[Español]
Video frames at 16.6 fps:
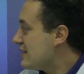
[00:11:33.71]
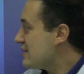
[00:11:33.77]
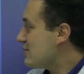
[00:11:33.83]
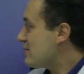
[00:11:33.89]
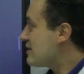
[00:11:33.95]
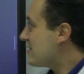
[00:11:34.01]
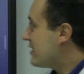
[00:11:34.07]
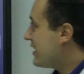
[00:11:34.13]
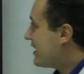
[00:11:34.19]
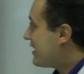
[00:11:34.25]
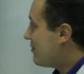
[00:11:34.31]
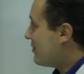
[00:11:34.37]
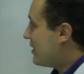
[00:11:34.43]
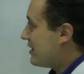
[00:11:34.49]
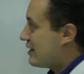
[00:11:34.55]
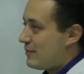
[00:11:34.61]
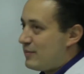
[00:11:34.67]
es nuestra
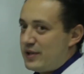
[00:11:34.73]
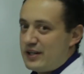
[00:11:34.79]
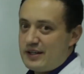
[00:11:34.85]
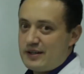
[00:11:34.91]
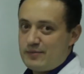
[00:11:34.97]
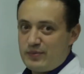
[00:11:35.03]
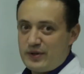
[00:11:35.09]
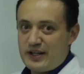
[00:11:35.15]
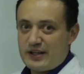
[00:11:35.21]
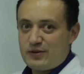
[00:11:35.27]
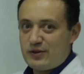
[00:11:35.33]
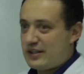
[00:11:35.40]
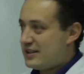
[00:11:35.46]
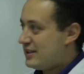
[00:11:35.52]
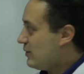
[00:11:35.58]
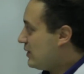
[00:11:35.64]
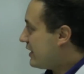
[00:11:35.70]
herramienta para, para
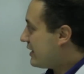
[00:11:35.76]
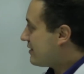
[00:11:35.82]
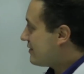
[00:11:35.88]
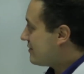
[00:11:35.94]
conectividad.